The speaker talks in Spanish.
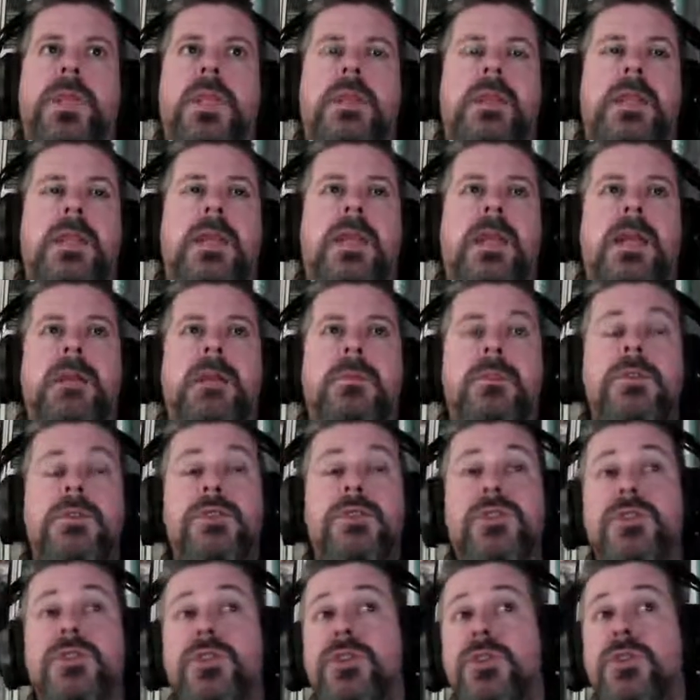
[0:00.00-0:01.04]
dijéramos
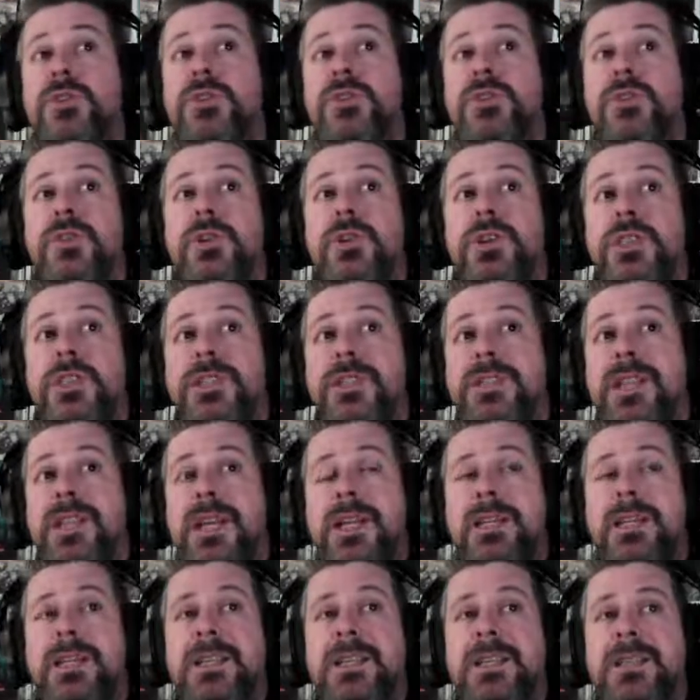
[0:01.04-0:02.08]
no no
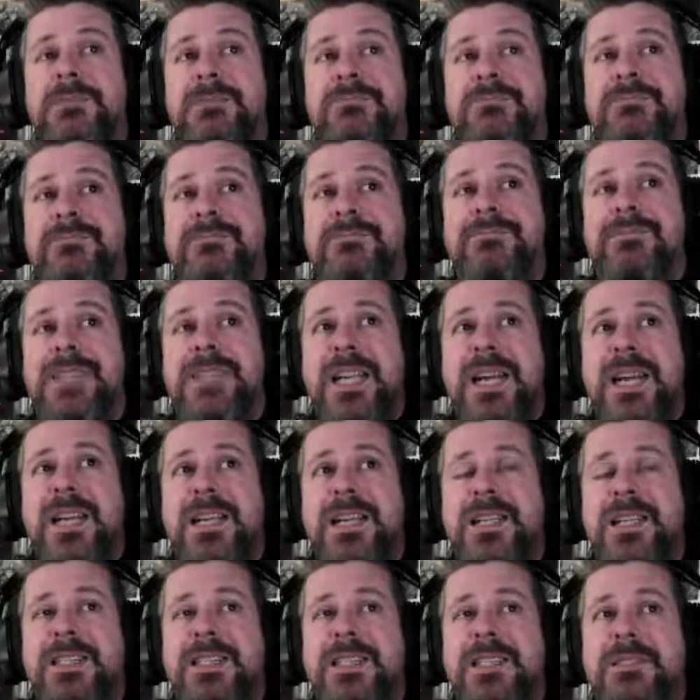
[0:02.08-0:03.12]
están
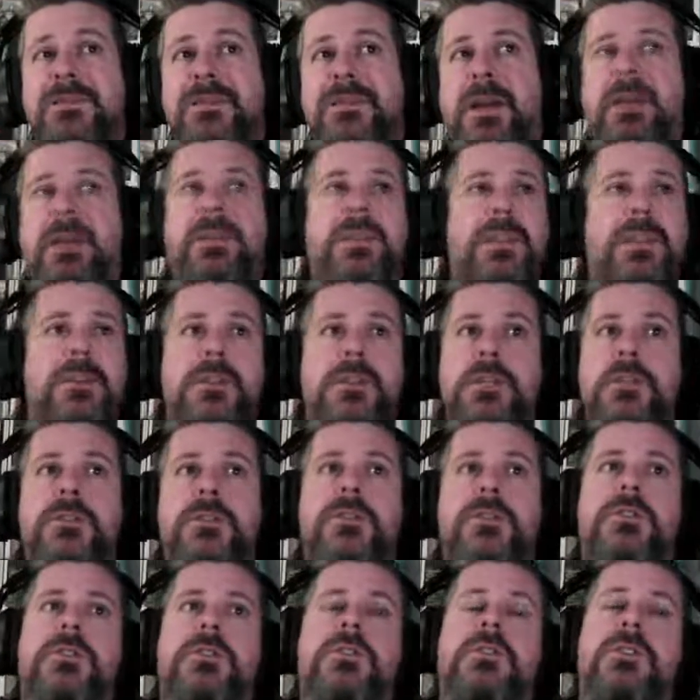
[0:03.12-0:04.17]
las facciones
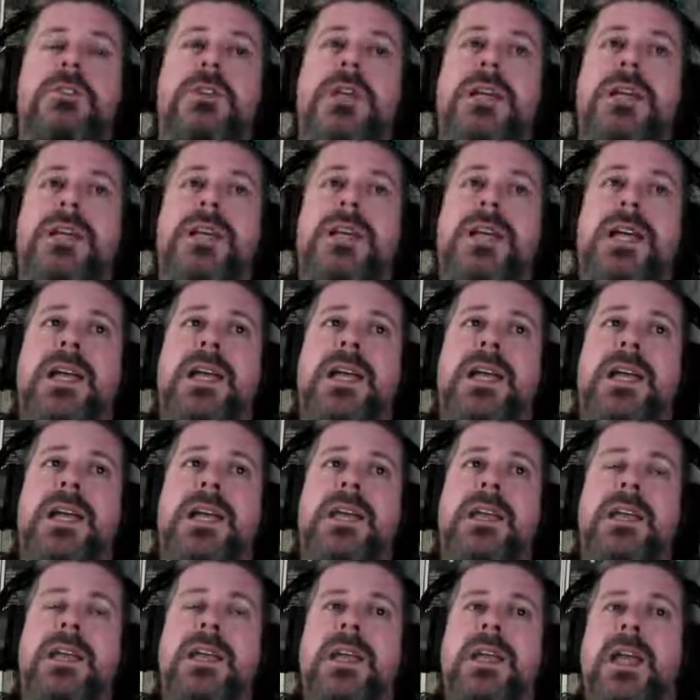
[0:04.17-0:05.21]
no son eh,
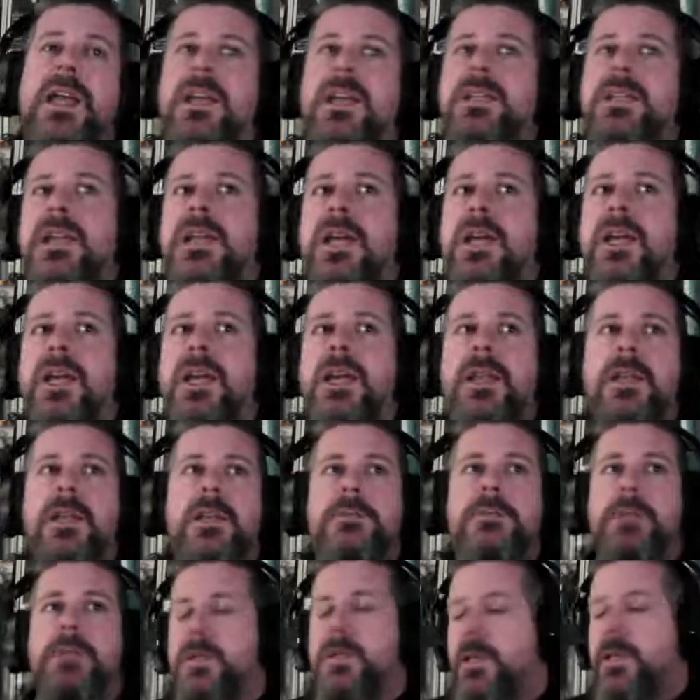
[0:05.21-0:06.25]

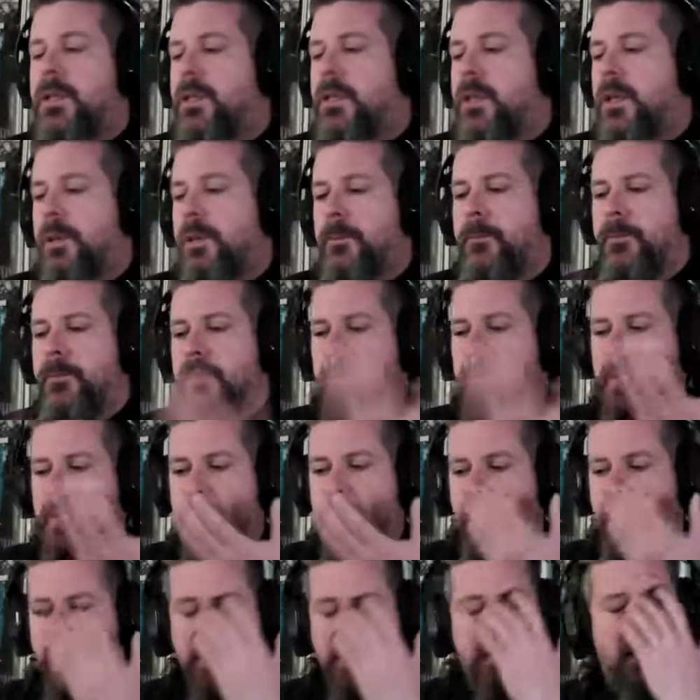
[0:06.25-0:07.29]
exageradas, pese a ser,
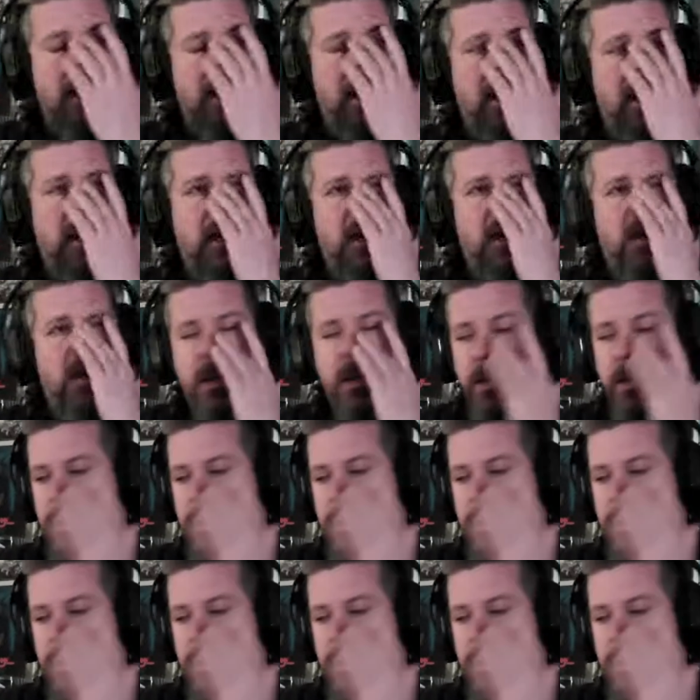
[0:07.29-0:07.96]
eh,